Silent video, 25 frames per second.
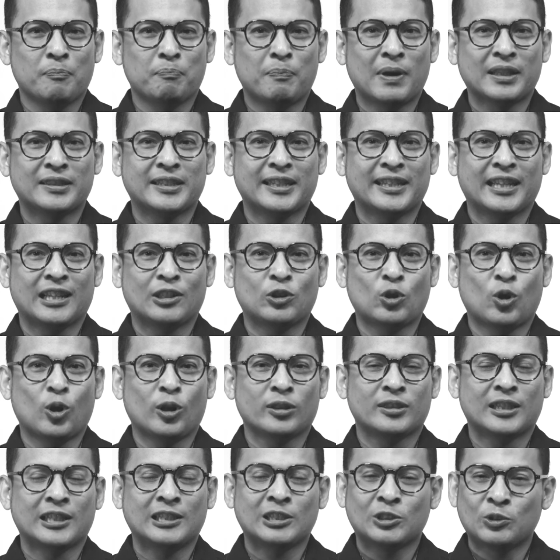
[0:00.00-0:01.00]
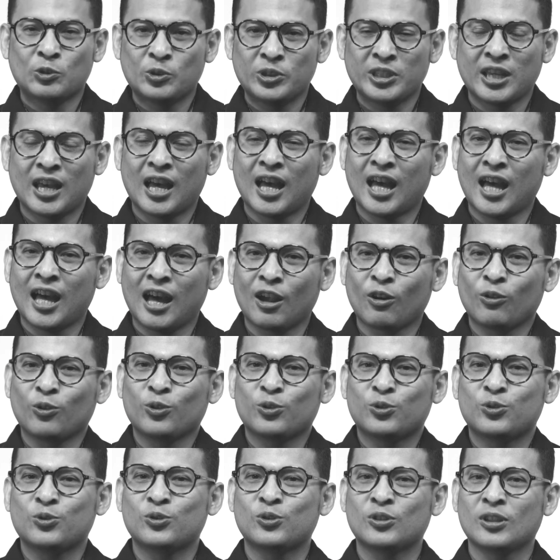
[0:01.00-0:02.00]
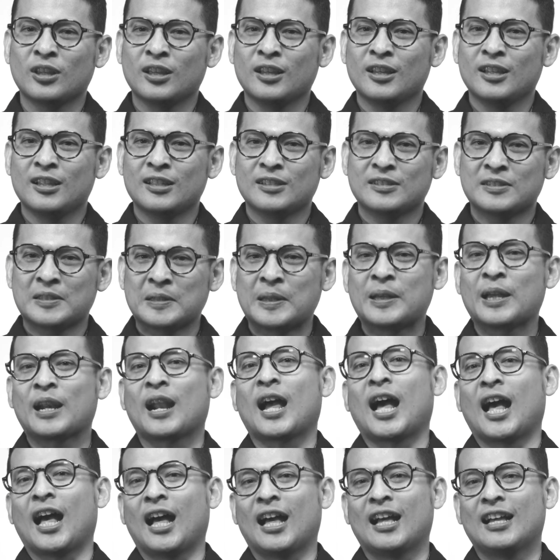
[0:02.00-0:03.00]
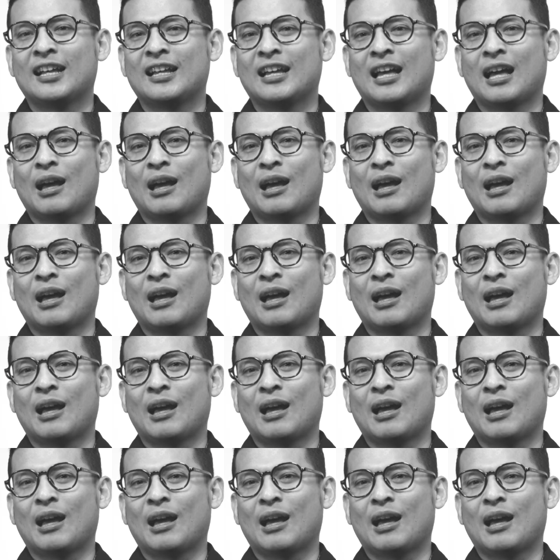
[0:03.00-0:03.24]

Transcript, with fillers: 4.0 tentunya harus segera